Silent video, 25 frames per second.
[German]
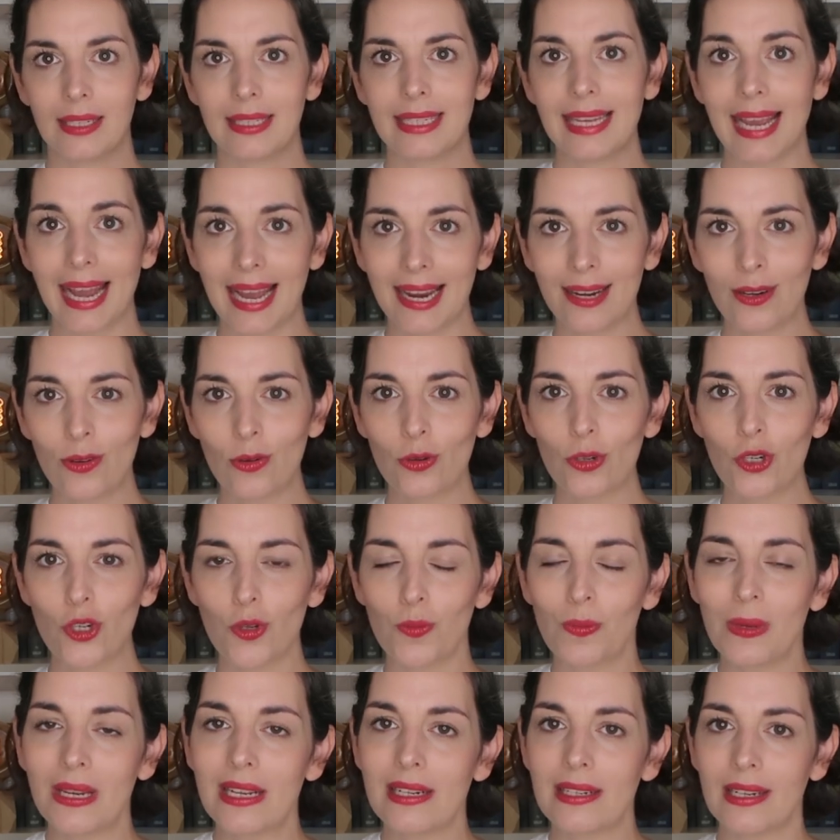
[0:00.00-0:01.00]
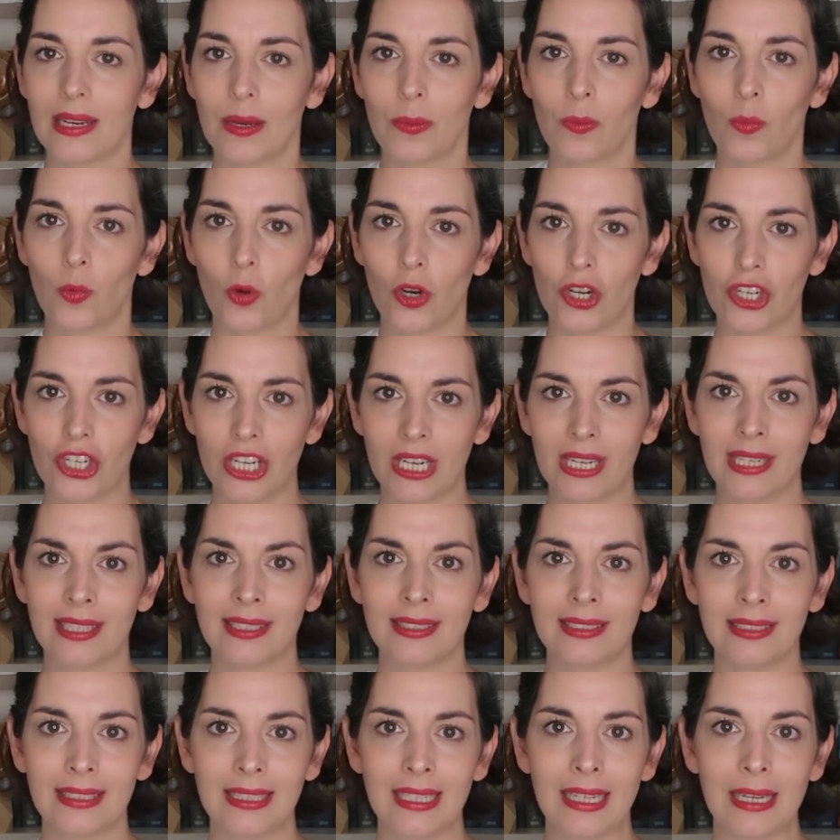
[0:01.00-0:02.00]
Die Handlung spielt im
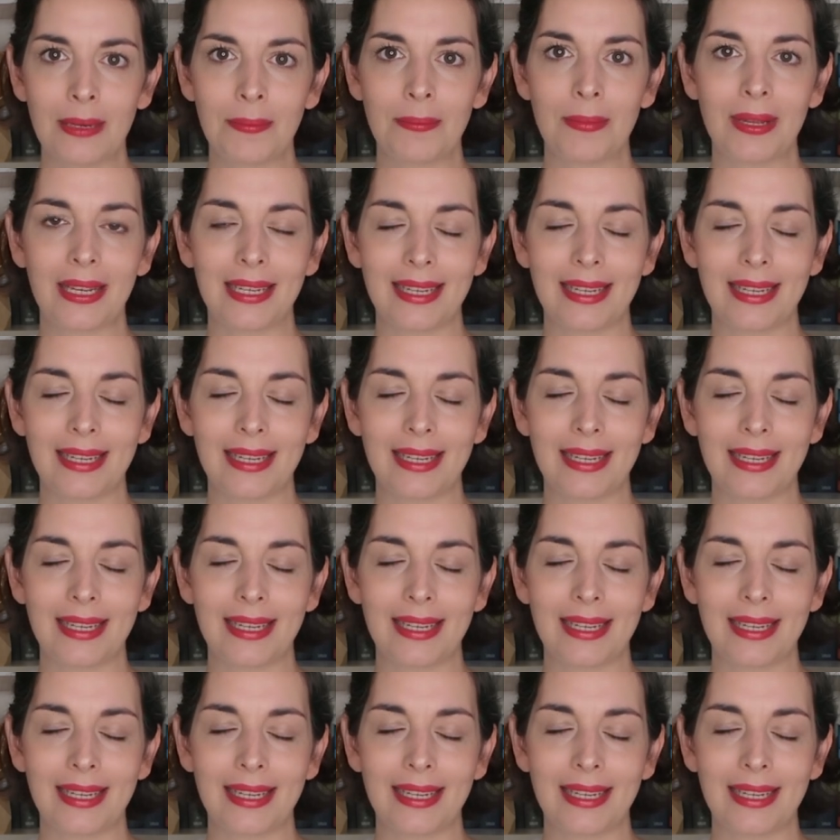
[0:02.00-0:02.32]
Washington im